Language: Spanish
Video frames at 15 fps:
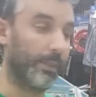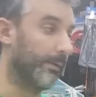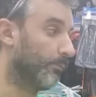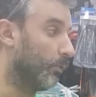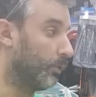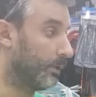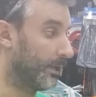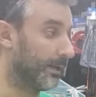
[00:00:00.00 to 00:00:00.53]
de
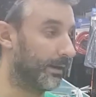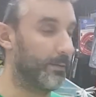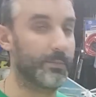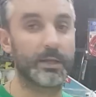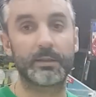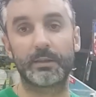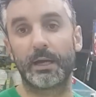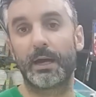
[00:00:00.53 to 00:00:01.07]

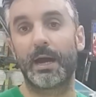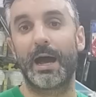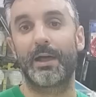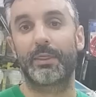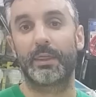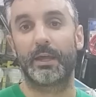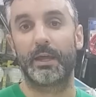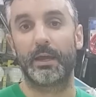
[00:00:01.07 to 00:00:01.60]
multiherramienta
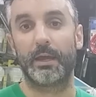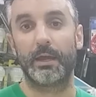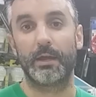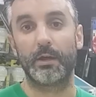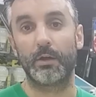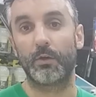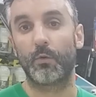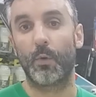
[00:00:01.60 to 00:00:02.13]

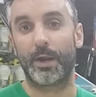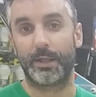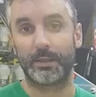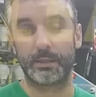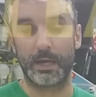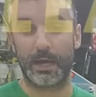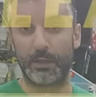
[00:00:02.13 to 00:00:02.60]
hace 40